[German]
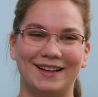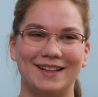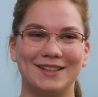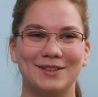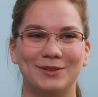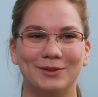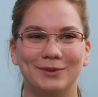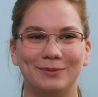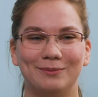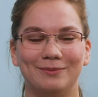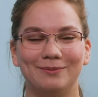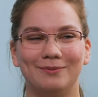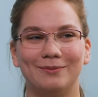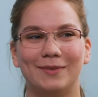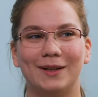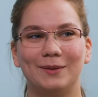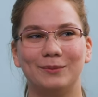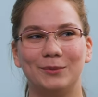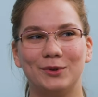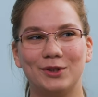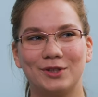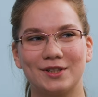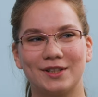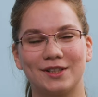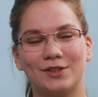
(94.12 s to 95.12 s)
also man
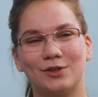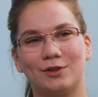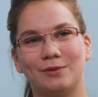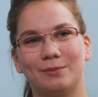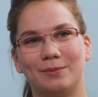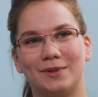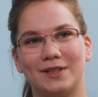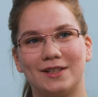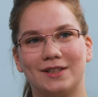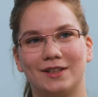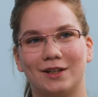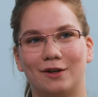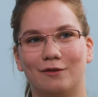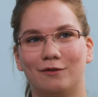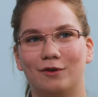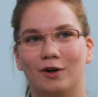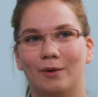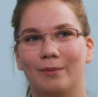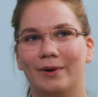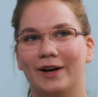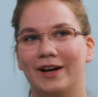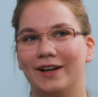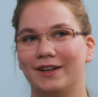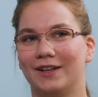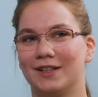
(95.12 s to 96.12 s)
muss sich schon ein bisschen darauf
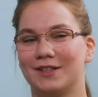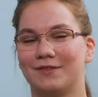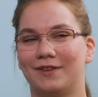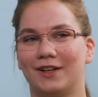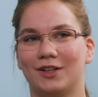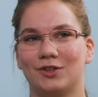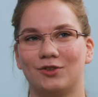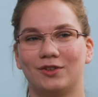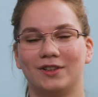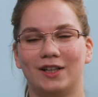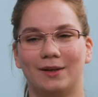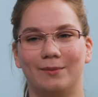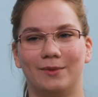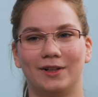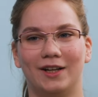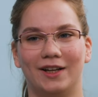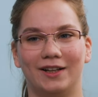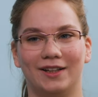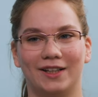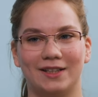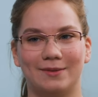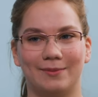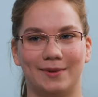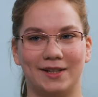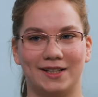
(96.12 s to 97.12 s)
vorbereiten. Das fängt schon damit
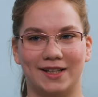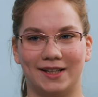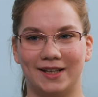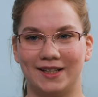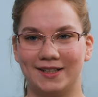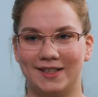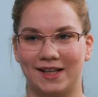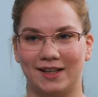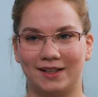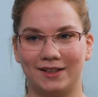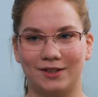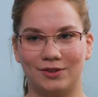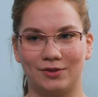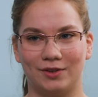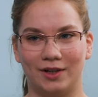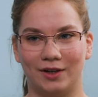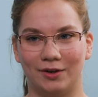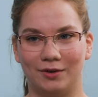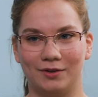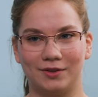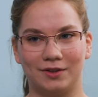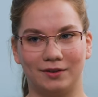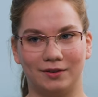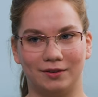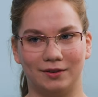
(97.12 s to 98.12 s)
an, dass man seine Sachen zu
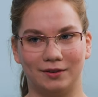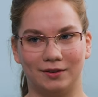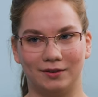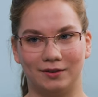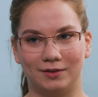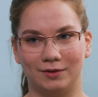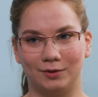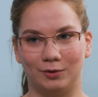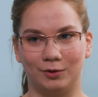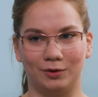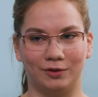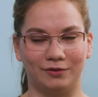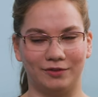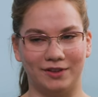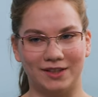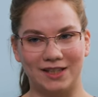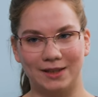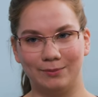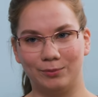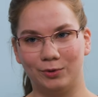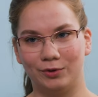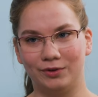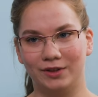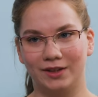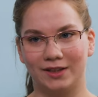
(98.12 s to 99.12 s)
Hause irgendwie
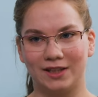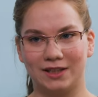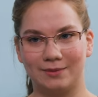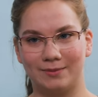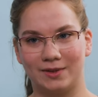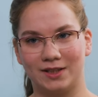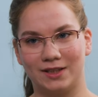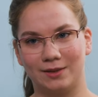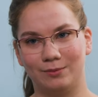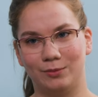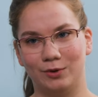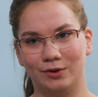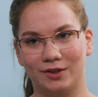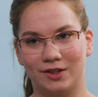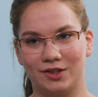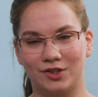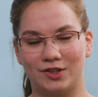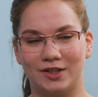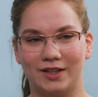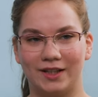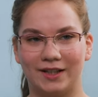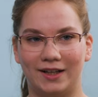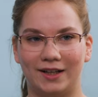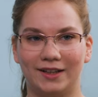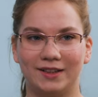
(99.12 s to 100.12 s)
deponiert, dass man sie möglichst
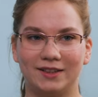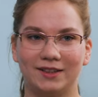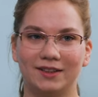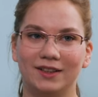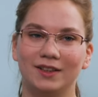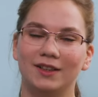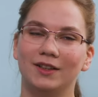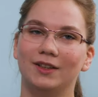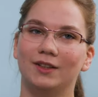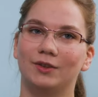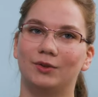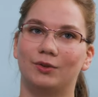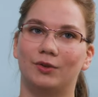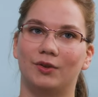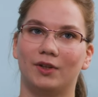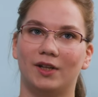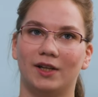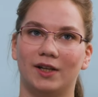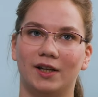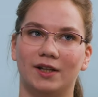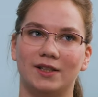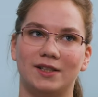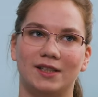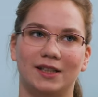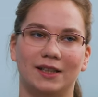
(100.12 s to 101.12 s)
schnell hat. Und
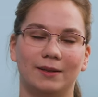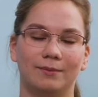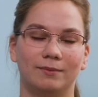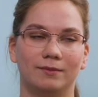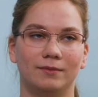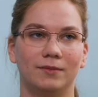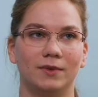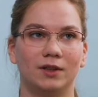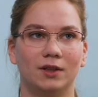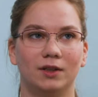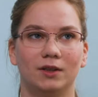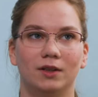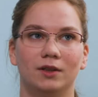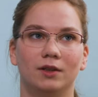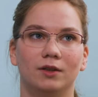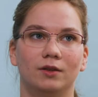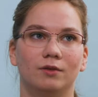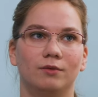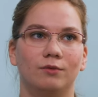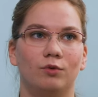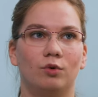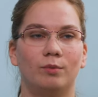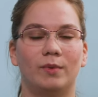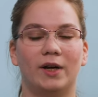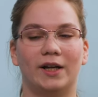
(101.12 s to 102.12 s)
je nachdem,
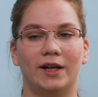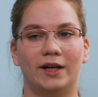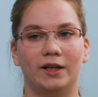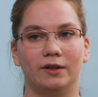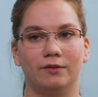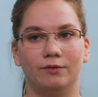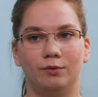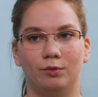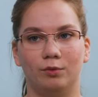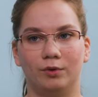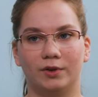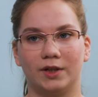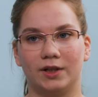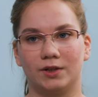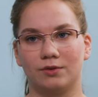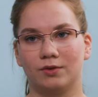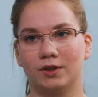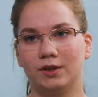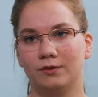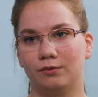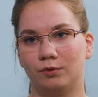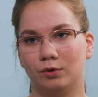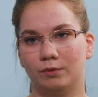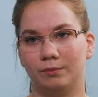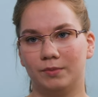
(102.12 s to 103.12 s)
wo man halt wohnt. Also
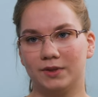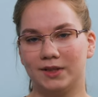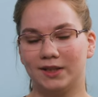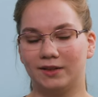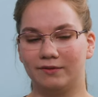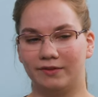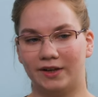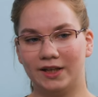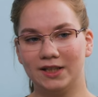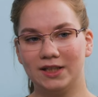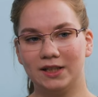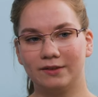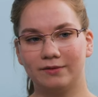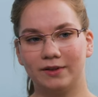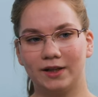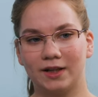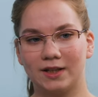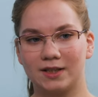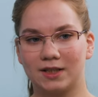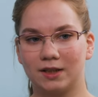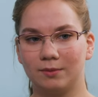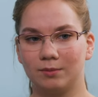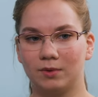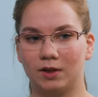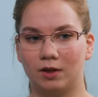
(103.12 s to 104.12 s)
ich wohne ein bisschen weiter weg.
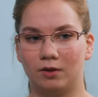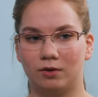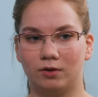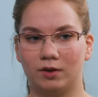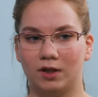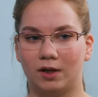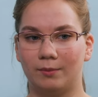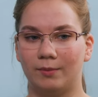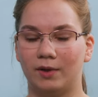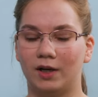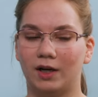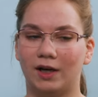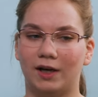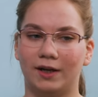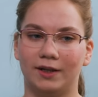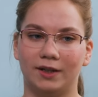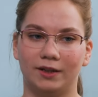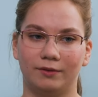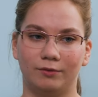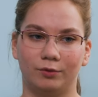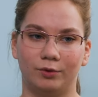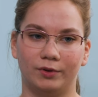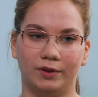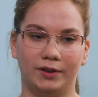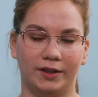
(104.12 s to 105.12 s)
Es gibt auch Kameraden,
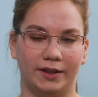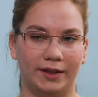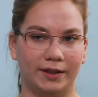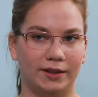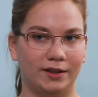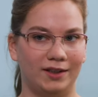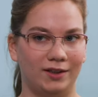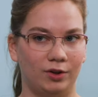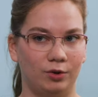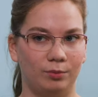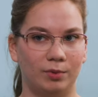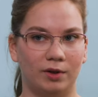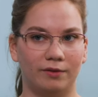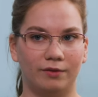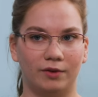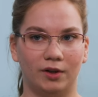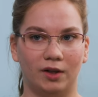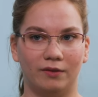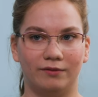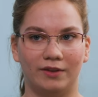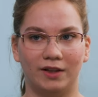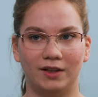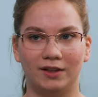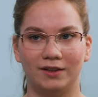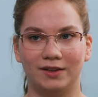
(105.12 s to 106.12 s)
die wohnen direkt gegenüber von
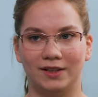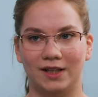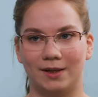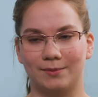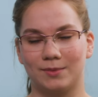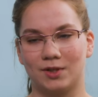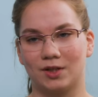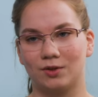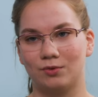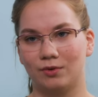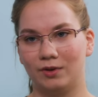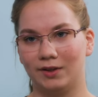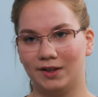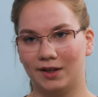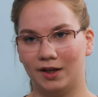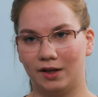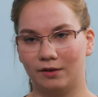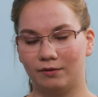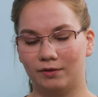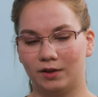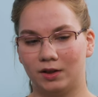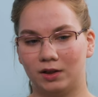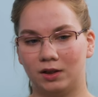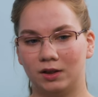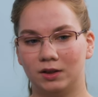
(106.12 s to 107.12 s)
der Wache. Die haben es natürlich
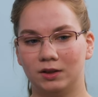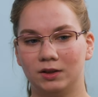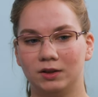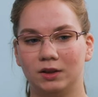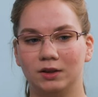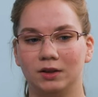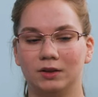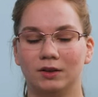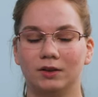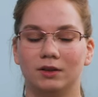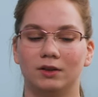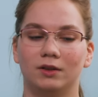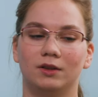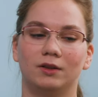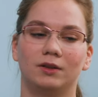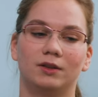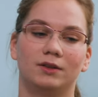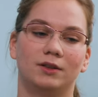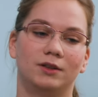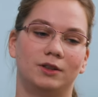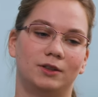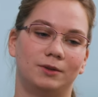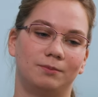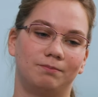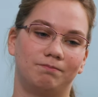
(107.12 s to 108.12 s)
einfacher.
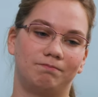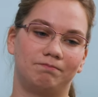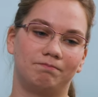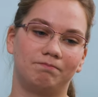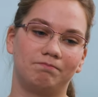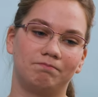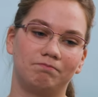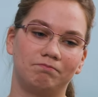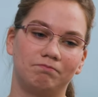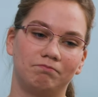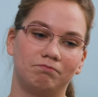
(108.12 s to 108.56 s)
Ähm,